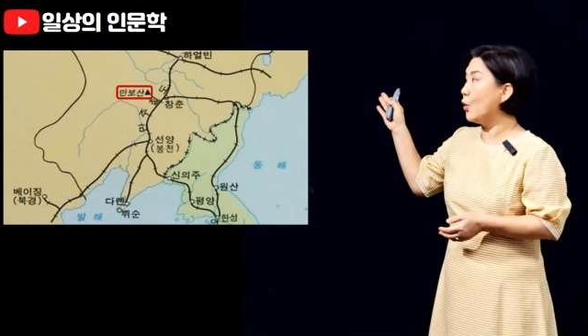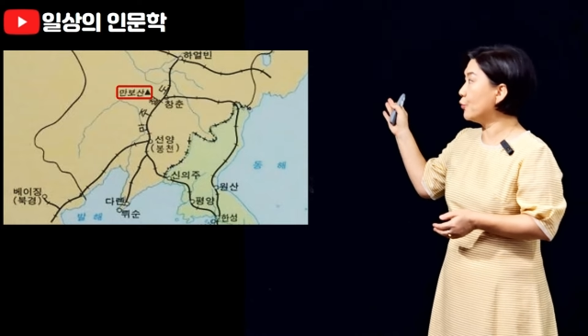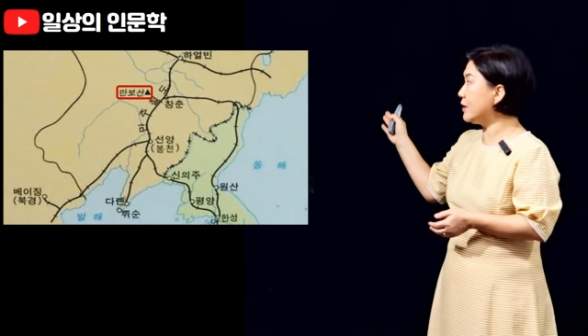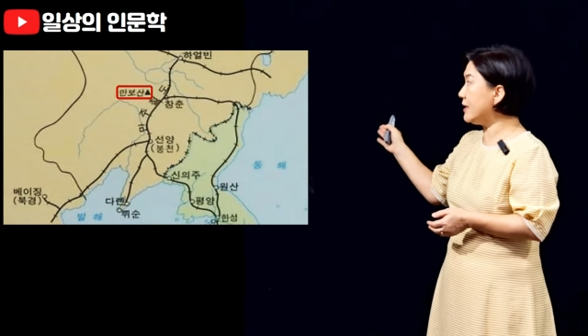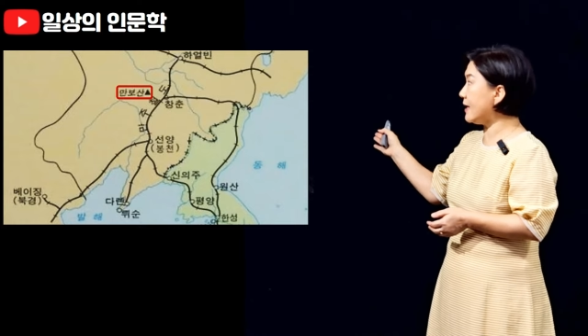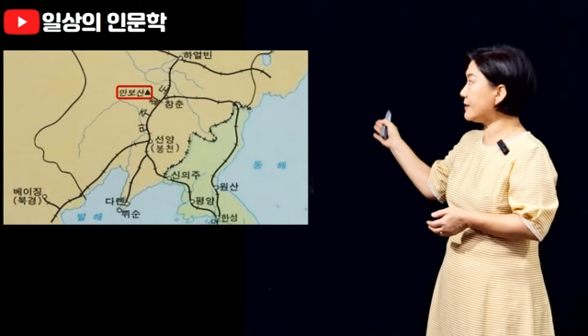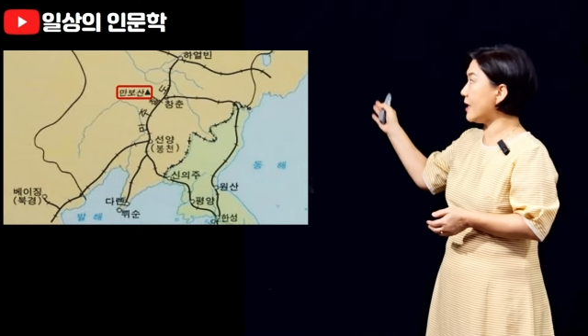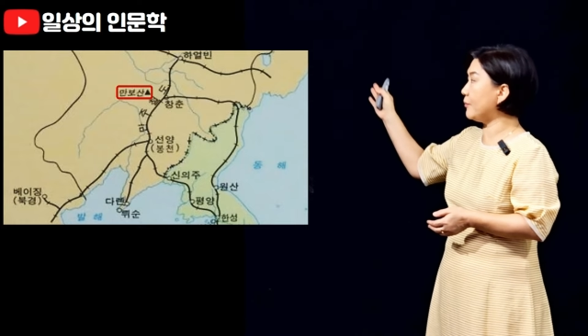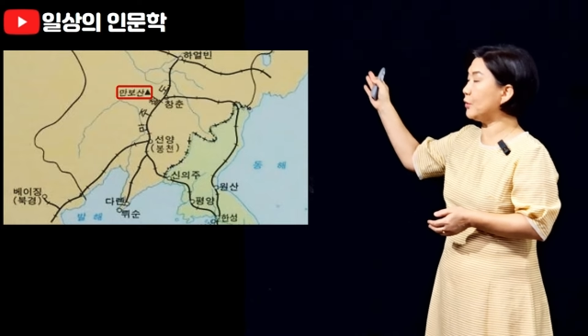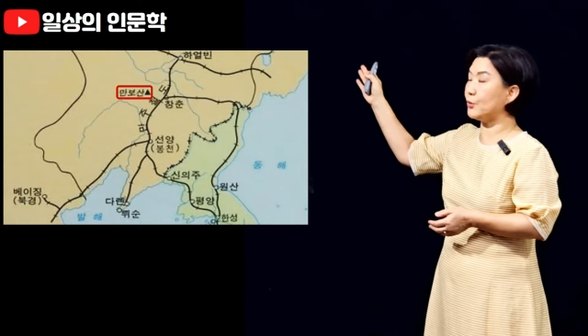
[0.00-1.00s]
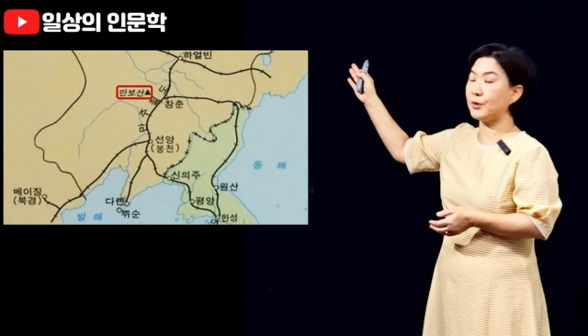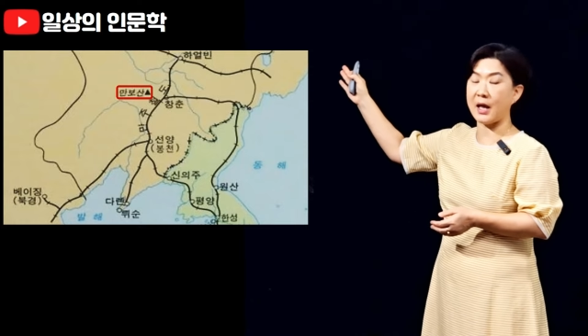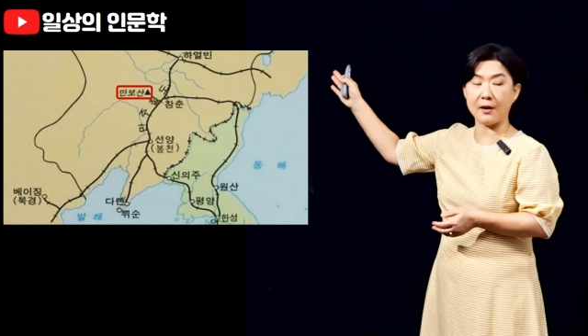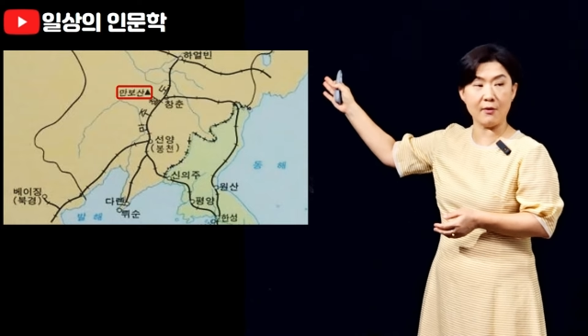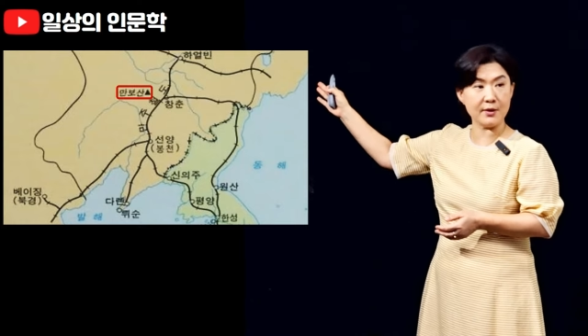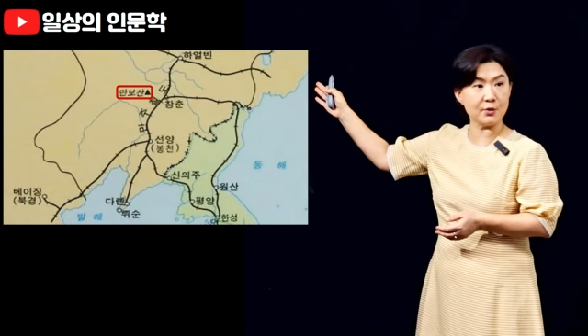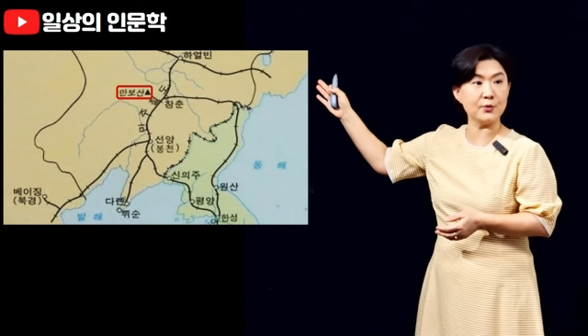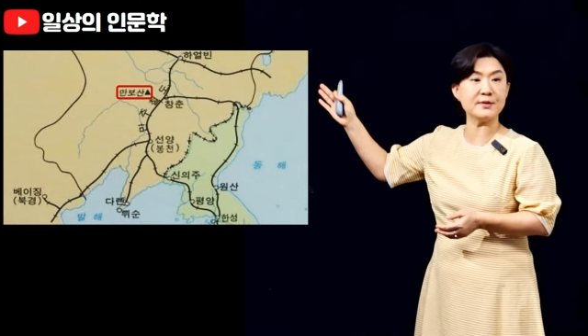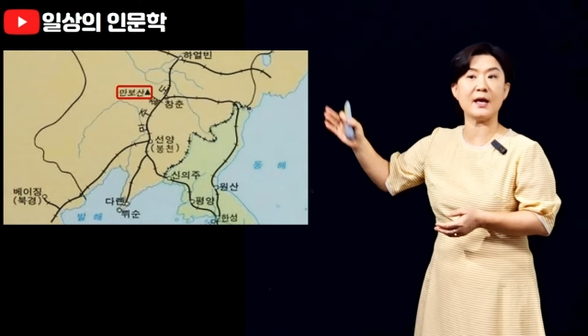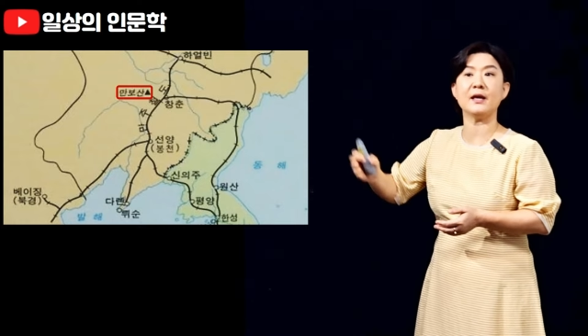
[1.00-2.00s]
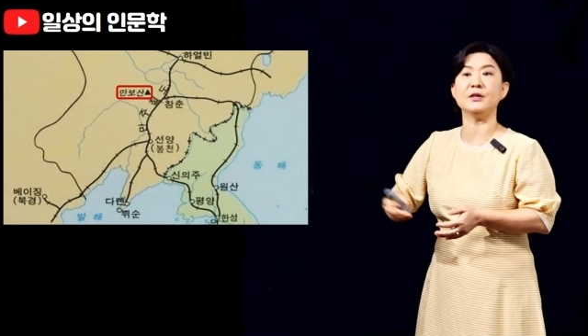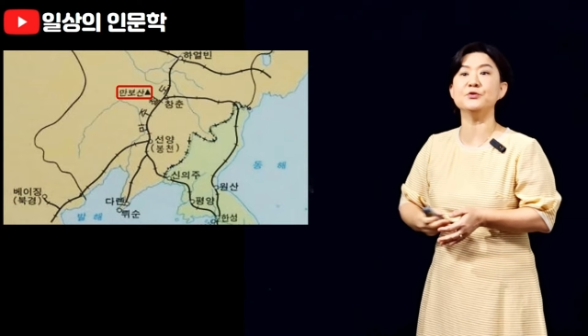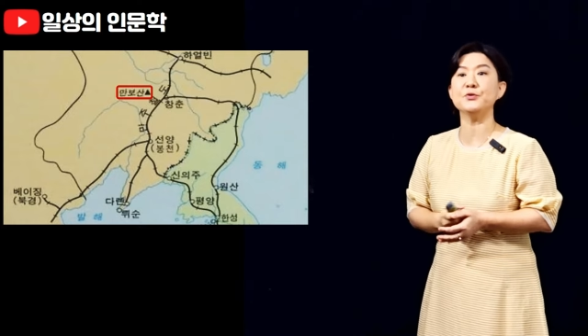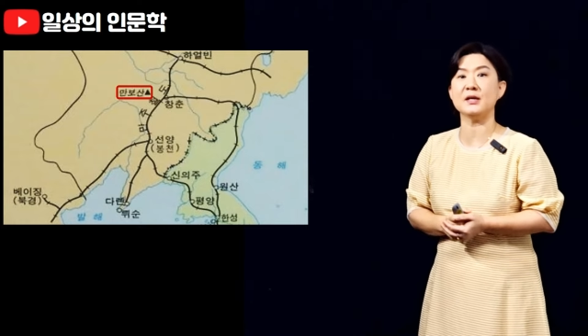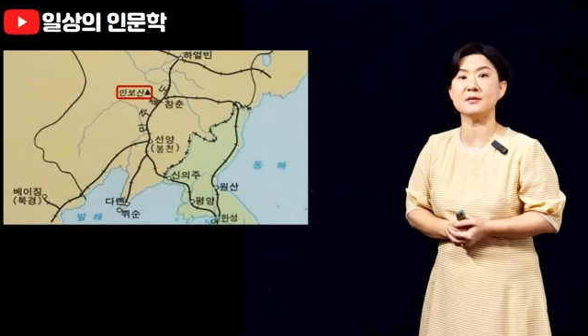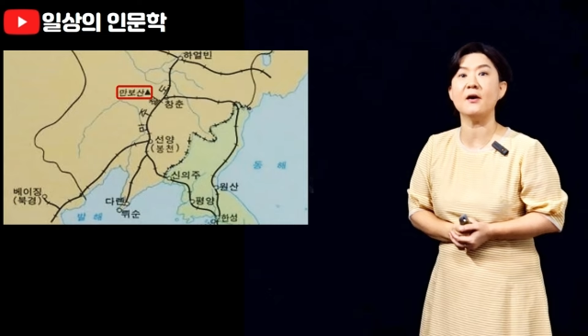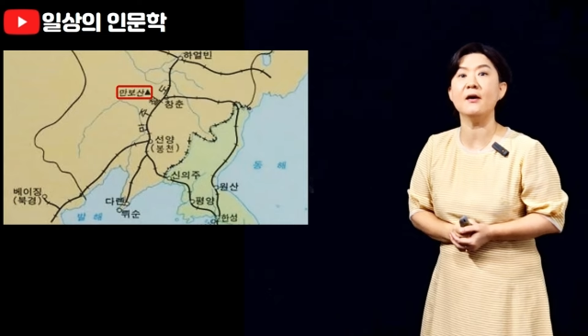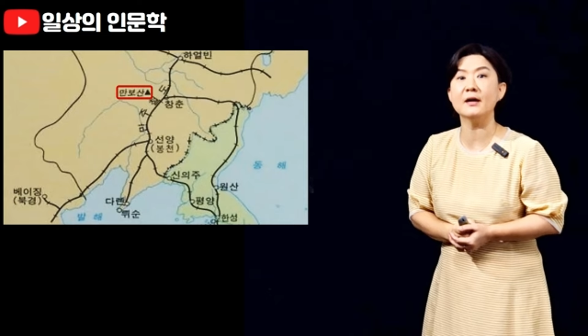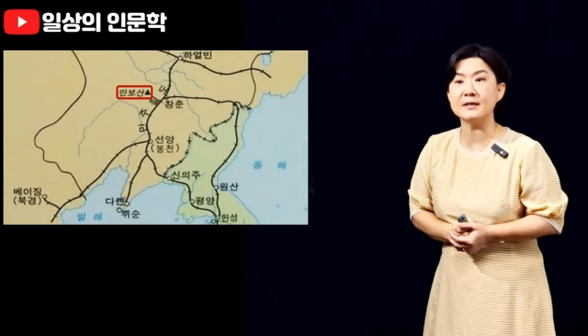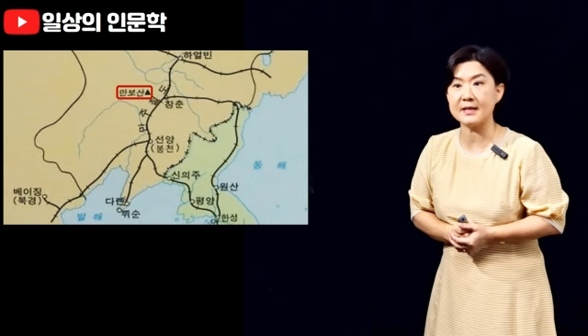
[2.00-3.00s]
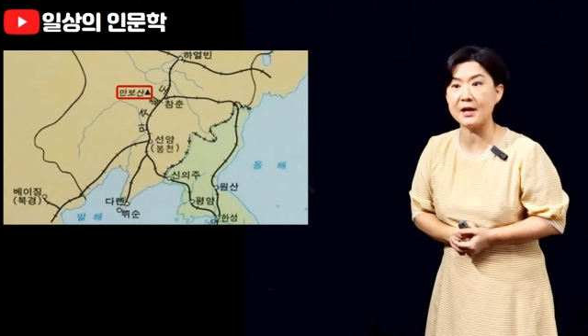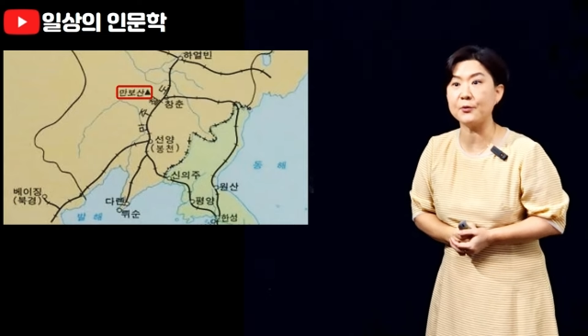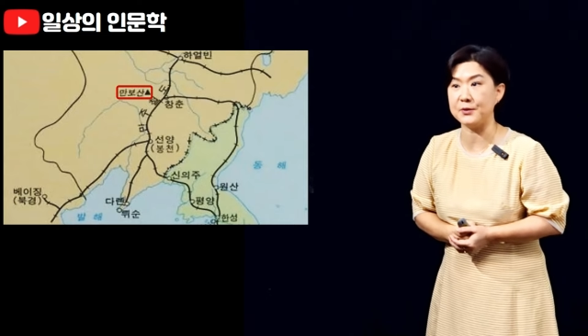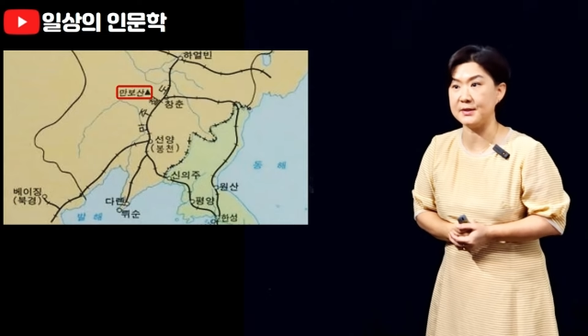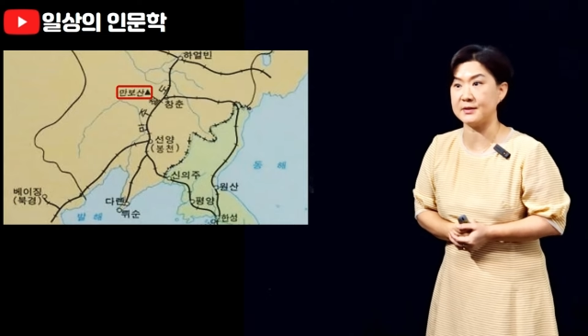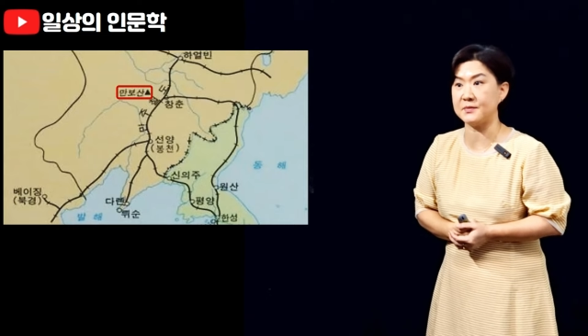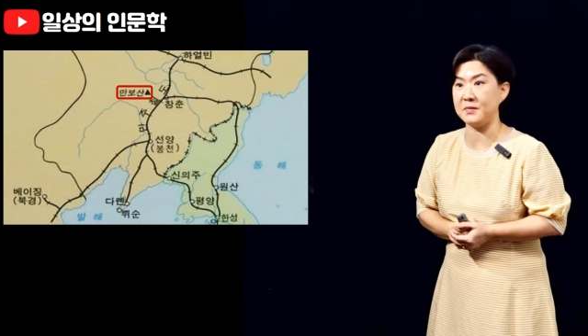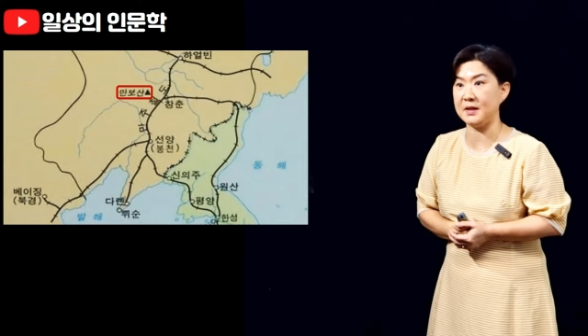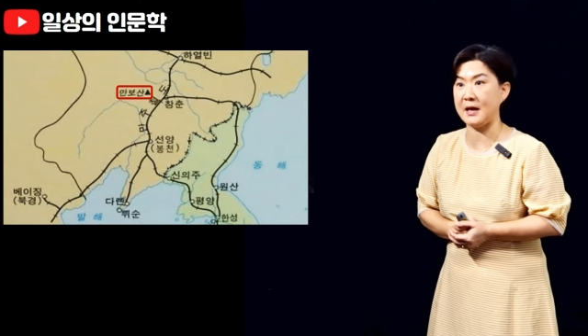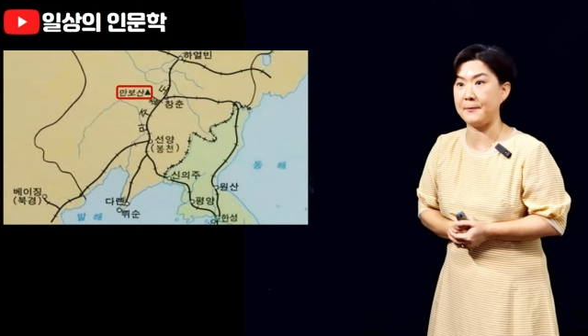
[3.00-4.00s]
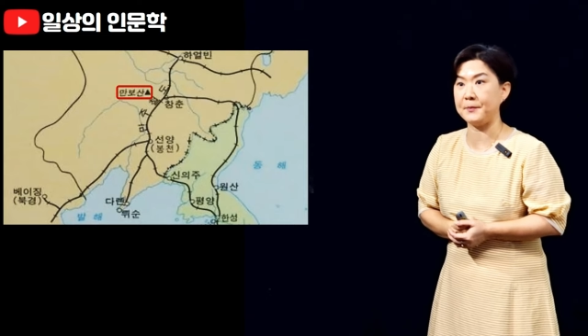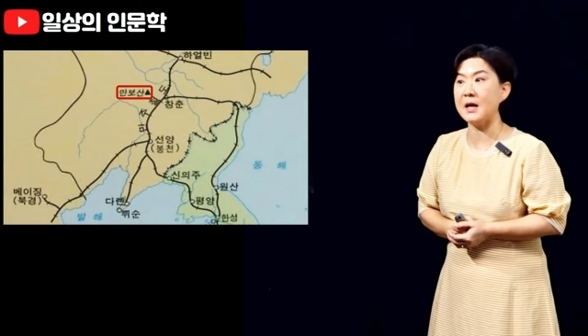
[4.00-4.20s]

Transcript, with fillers: 우리나라 사람들도 대거 이곳에 이주해서 살고 있었습니다.